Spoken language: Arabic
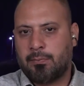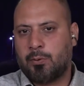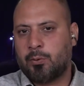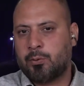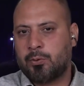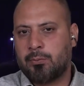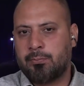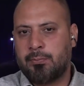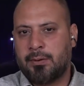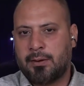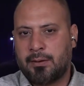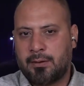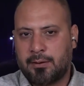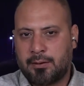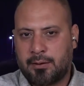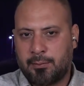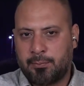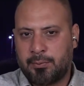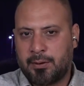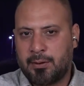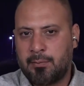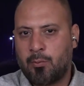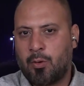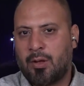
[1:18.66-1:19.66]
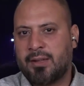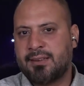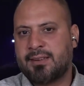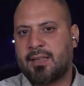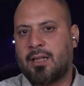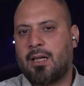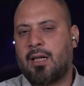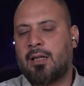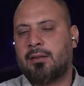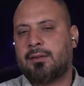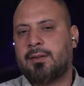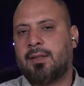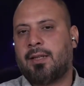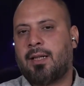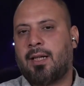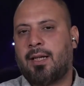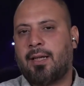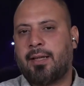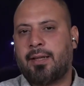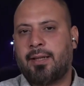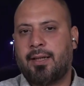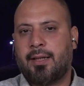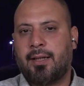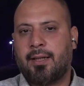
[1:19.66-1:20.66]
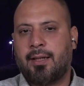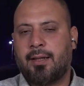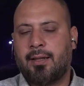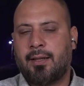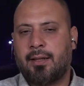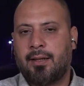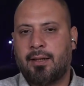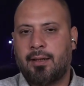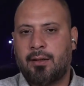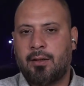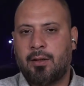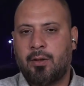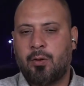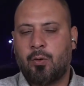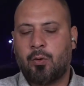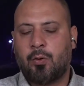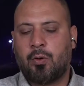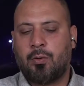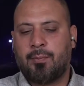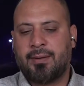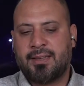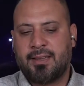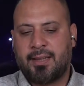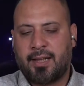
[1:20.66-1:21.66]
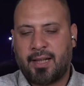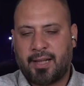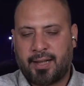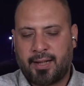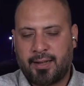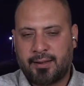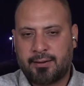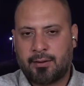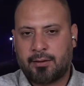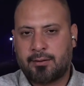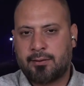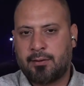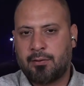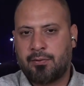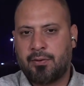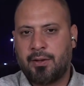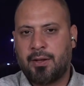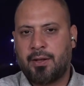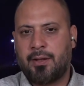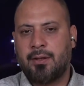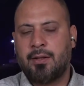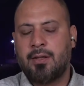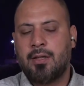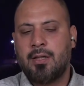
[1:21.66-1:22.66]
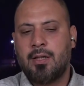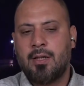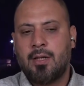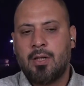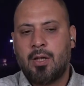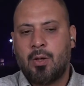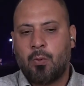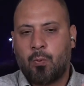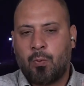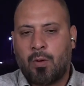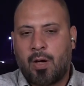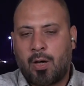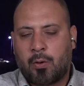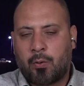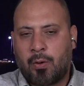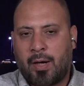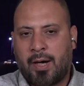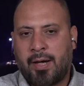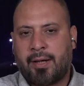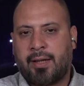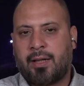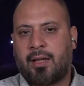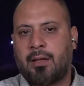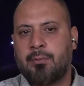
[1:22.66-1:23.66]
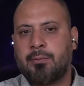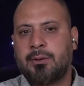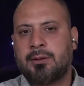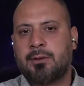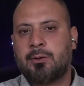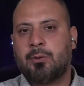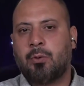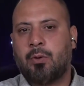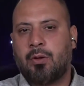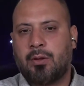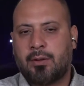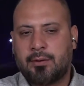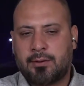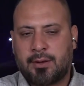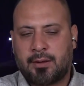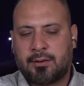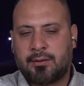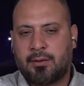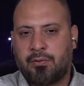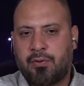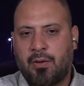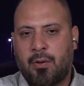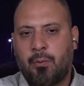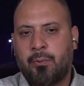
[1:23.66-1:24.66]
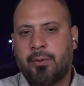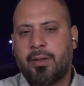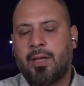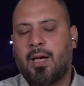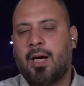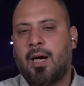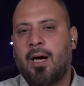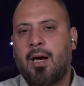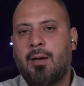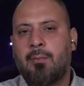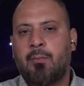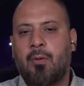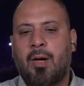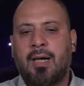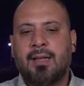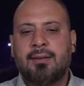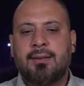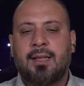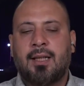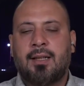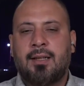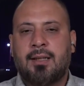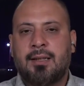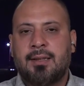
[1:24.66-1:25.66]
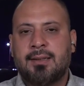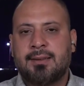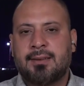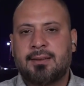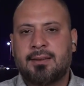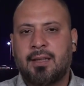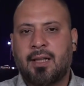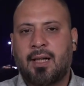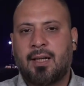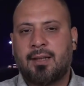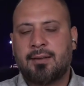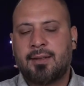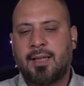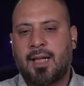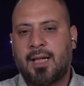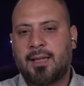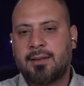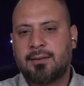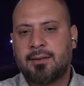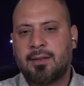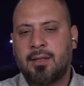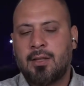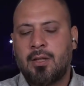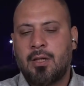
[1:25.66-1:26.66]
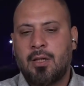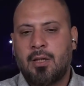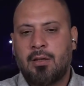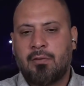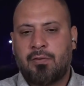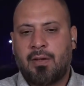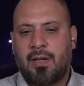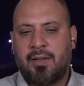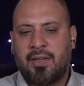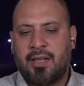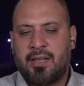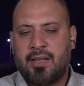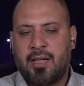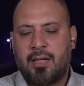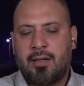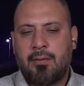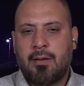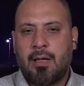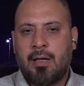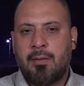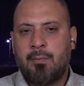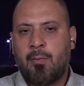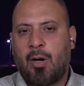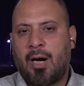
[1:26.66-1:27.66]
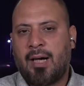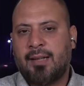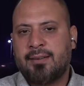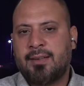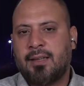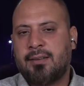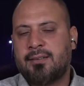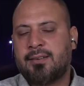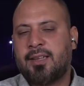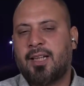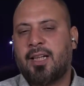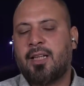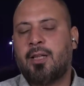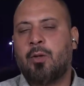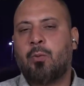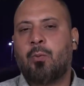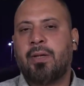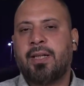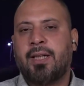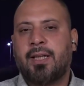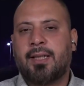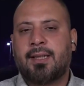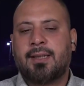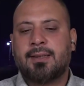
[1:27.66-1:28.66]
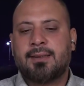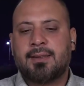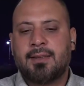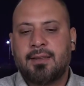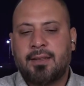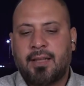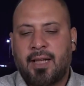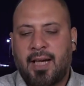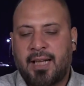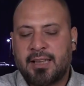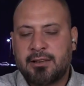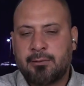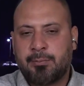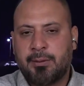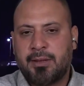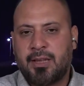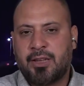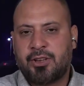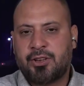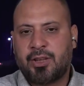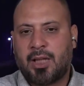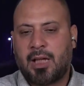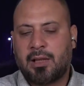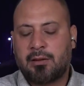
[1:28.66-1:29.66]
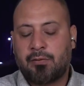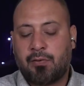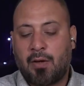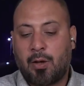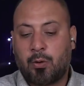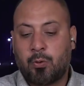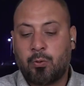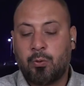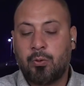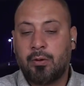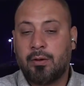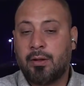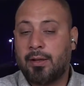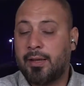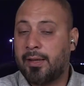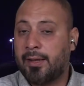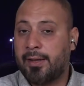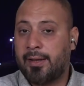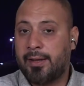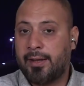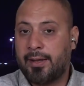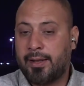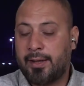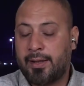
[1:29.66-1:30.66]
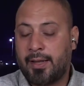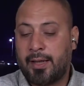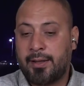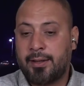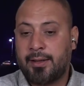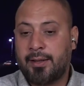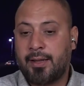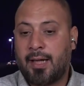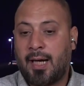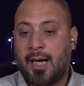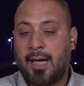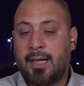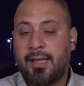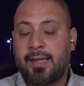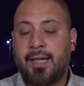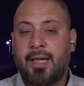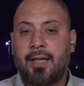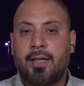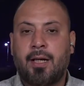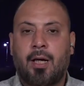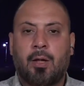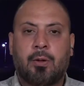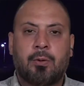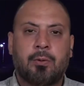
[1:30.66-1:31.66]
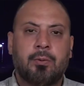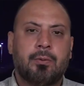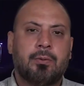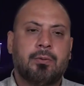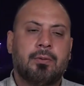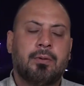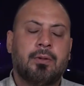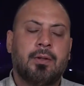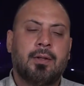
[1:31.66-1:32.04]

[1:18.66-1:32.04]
من تبدي موازنات عراقيه للحكومه العراقيه ترتفع واكو حركه بالسوق ترتفع وياها معدل الاستيرادات فهذين المعادلتين هو يعكس لنا حجم النشاط فاكو آه، يعني حاليا اكو